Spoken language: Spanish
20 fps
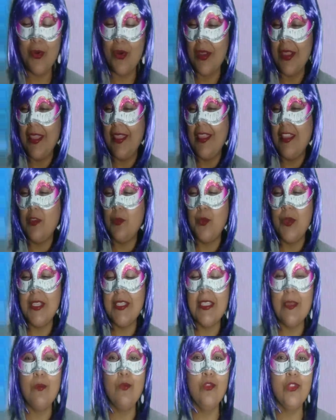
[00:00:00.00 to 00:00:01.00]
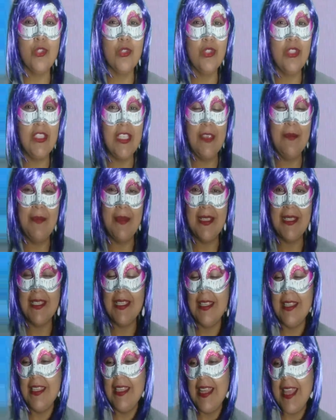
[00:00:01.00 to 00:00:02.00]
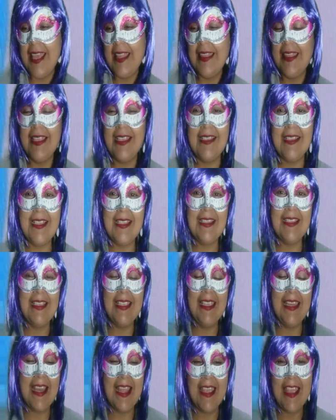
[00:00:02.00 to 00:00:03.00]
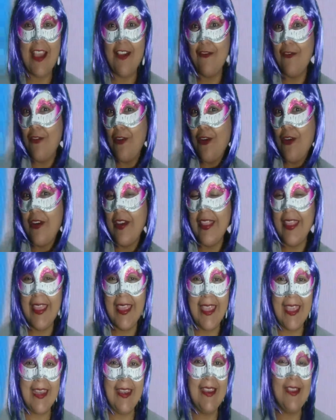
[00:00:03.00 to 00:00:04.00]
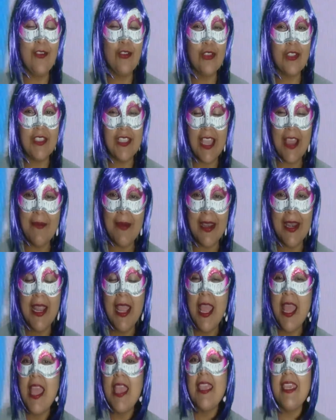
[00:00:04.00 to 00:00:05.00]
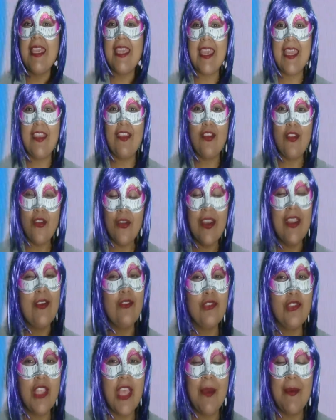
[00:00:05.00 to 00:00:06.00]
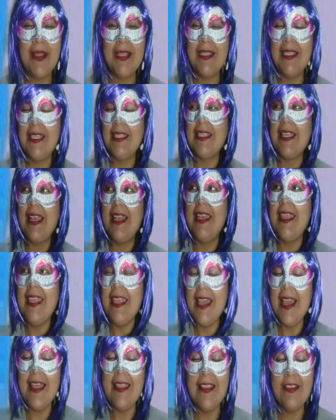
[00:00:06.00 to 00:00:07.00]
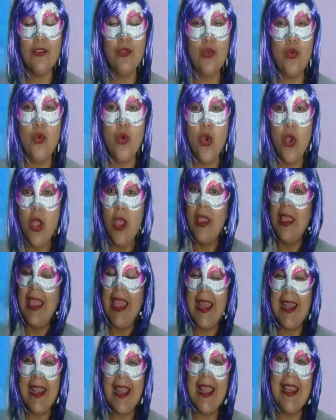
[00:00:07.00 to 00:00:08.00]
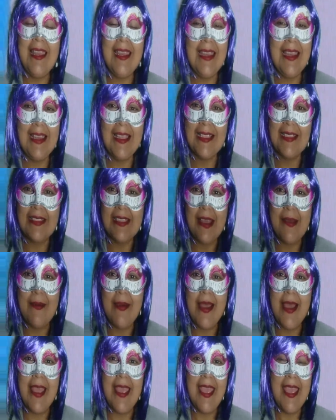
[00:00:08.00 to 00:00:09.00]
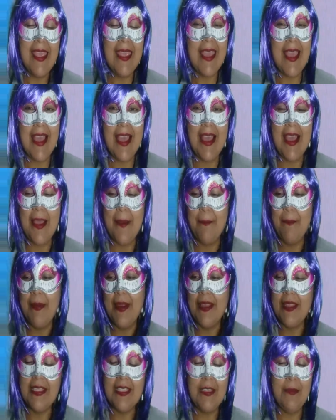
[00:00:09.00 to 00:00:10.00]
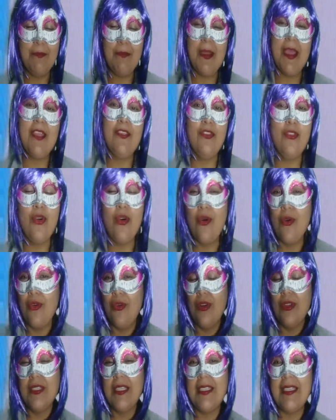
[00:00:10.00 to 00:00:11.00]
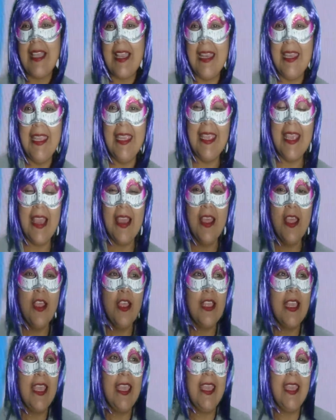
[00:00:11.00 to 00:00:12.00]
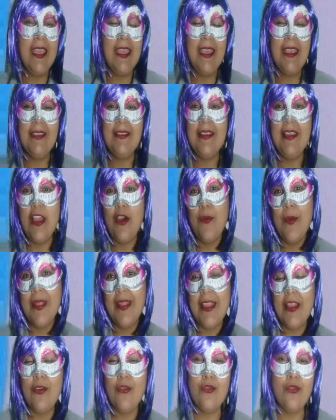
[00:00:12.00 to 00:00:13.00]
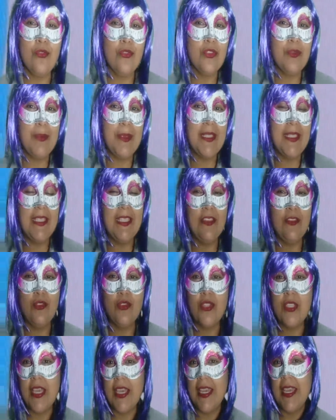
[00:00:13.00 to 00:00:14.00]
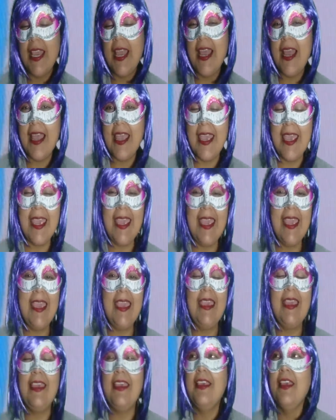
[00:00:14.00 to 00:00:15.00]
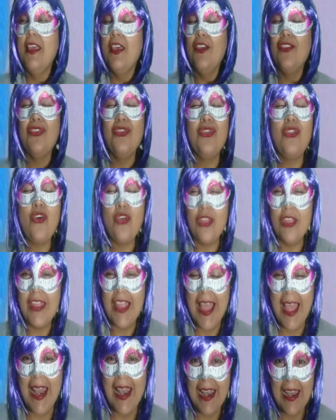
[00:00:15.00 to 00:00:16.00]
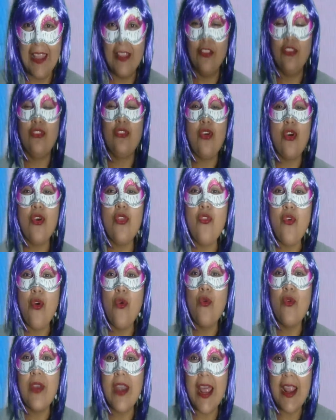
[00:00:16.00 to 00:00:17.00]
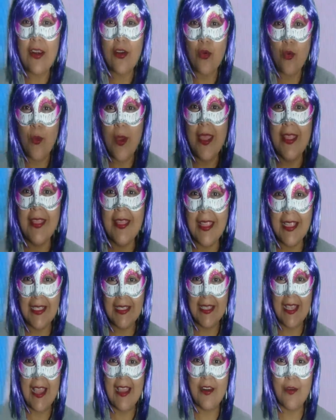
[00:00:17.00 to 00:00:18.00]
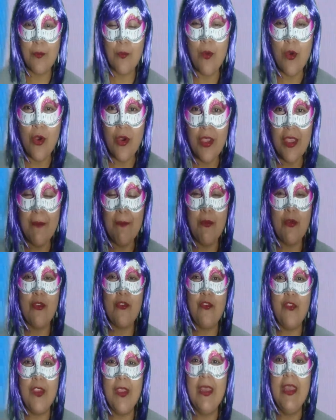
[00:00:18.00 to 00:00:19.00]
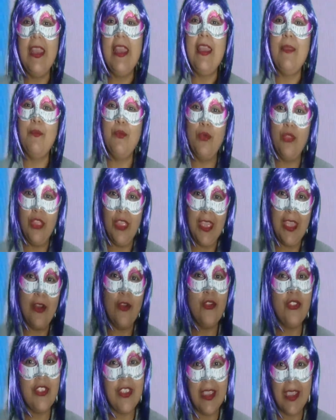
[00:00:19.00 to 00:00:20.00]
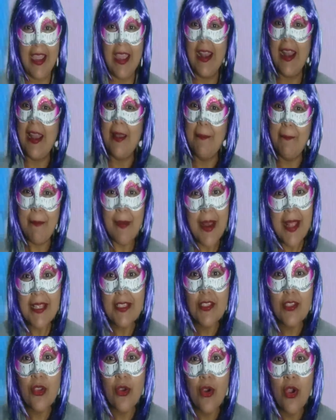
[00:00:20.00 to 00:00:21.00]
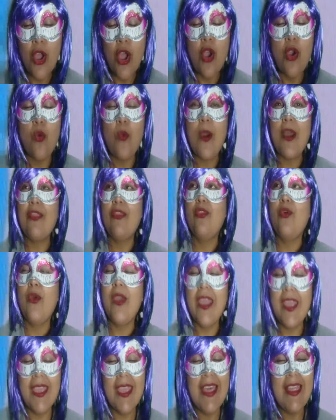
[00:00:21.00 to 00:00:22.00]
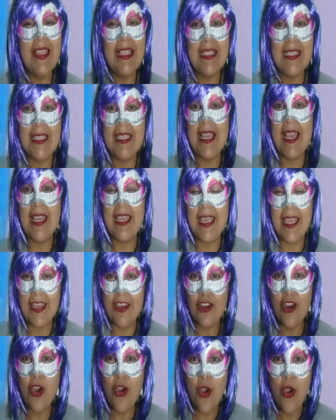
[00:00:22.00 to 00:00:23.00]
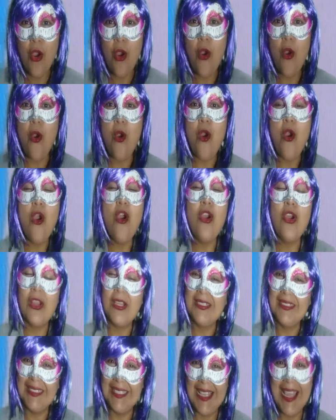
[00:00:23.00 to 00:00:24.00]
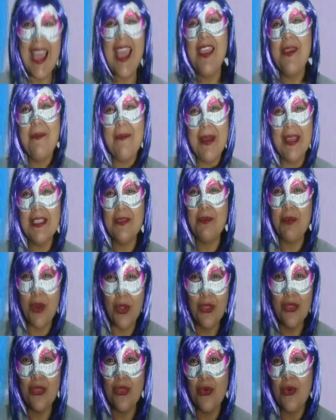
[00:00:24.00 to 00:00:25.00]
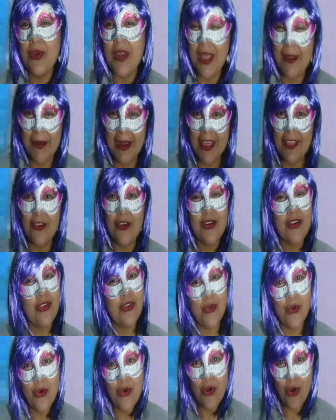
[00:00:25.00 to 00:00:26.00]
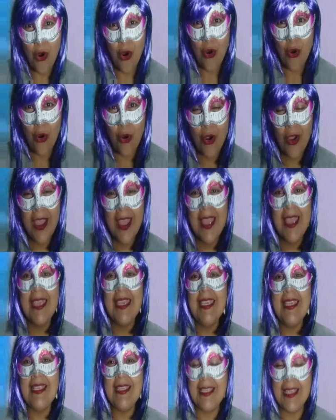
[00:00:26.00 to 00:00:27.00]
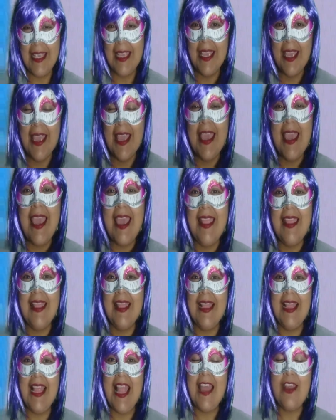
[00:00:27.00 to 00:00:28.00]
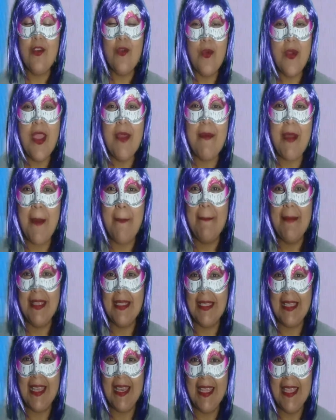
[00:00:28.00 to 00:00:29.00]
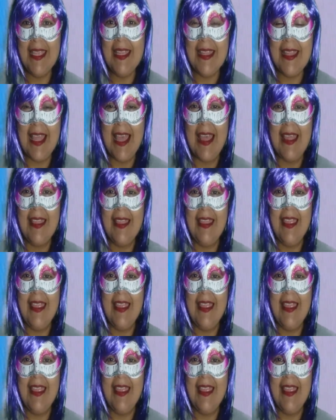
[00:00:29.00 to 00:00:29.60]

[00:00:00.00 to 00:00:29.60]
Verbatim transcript: porque después de muchos dimes y diretes, de estira y afloje de que negociaban y que no negociaban, se salía de su canal en el que estaba ella participando o no se salía, eh, que si le aumentaron unos pesitos acá, eh, total, todo un argüende se armó y por fin le pudieron llegar al precio. Cuando ella decía que no, y más pronto un hablador que un cojo. Y si la nueva meserita